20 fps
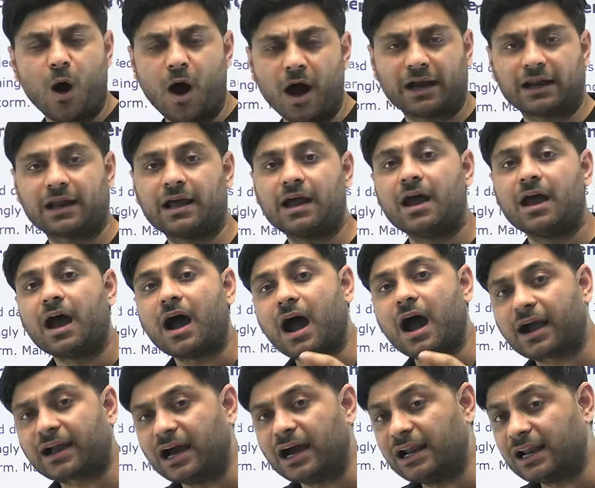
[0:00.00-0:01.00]
और
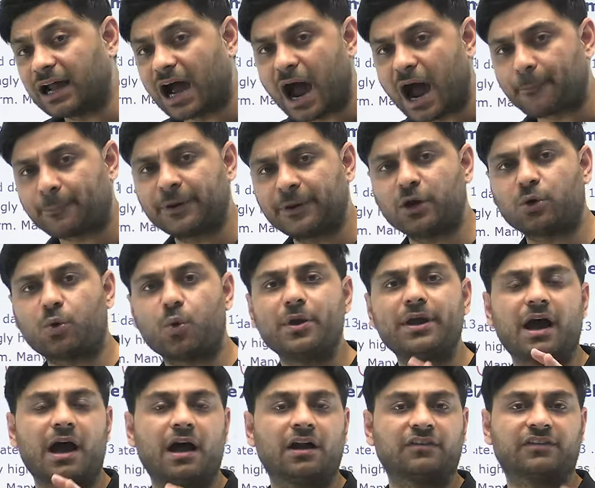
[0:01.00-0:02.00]
अगर आपने
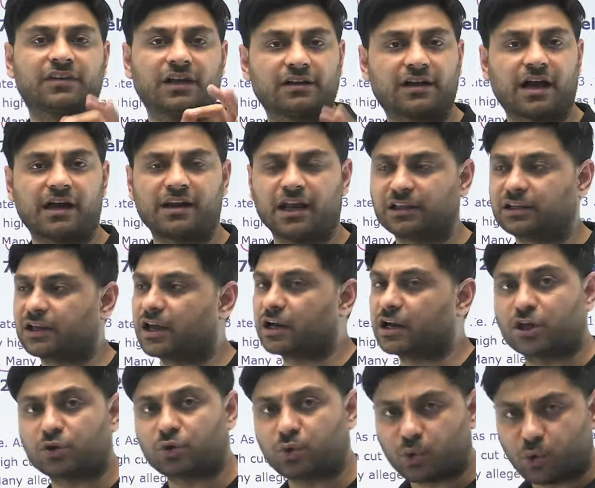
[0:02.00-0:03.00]
कोई आंसर गलत
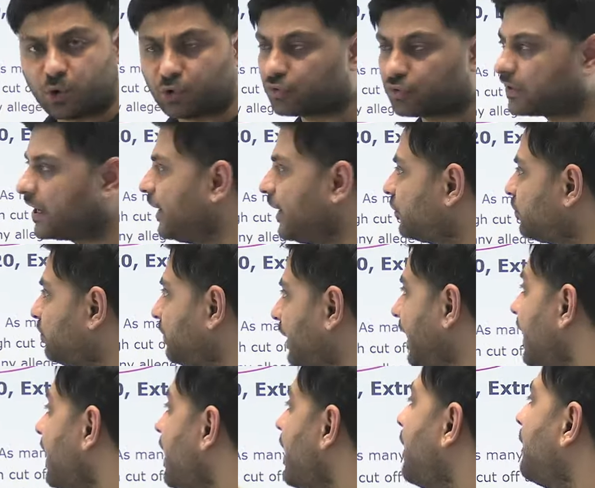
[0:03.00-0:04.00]
कर दिया तो उस केस
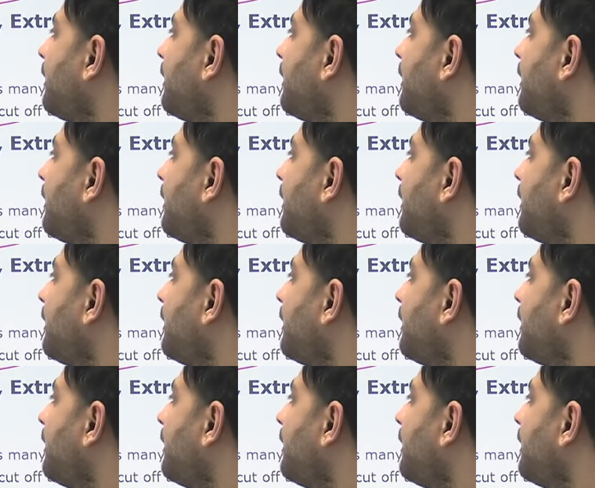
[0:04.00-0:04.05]
में